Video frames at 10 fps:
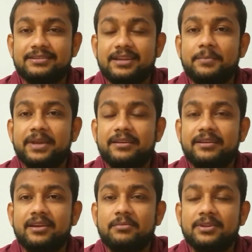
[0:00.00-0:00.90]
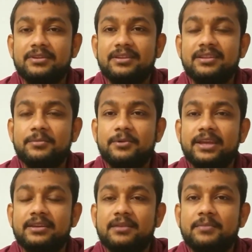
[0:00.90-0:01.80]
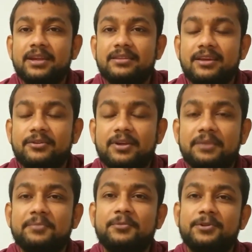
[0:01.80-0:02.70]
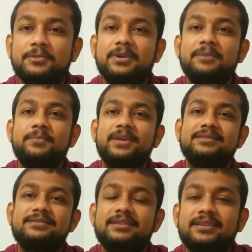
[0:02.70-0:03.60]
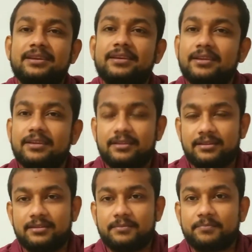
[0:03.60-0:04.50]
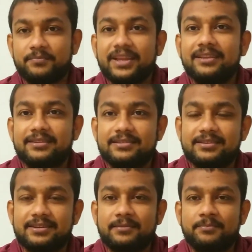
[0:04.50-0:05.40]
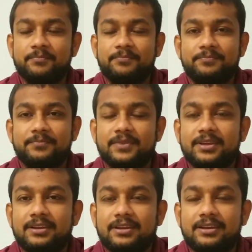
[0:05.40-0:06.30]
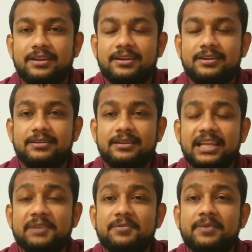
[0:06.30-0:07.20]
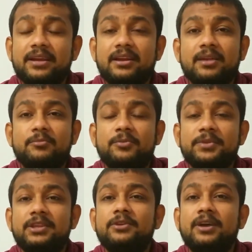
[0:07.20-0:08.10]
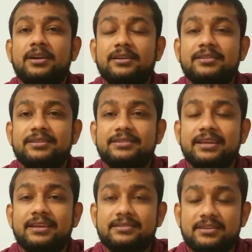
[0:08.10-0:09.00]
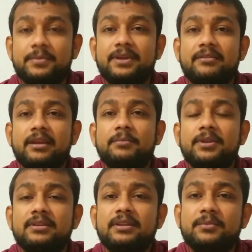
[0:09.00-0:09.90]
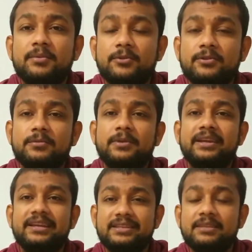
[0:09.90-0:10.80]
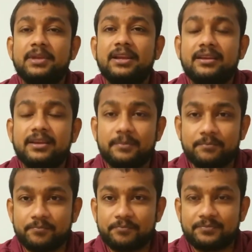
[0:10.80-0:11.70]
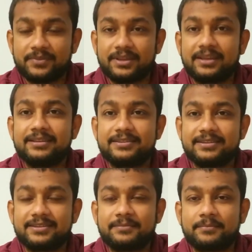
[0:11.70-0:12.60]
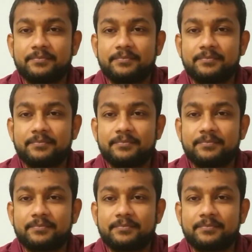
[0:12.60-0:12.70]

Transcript: সাবেক রিয়াল মাদ্রিদ এবং ইন্টার মিলান তারকা এবং বর্তমানে পিএসজিতে খেলতেছে সে আর লেফট ব্যাকে রাখবো আমি থিও হার্নান্দেজ সাবেক রিয়াল মাদ্রিদ এবং বর্তমানে এসি মিলানে খেলছে সে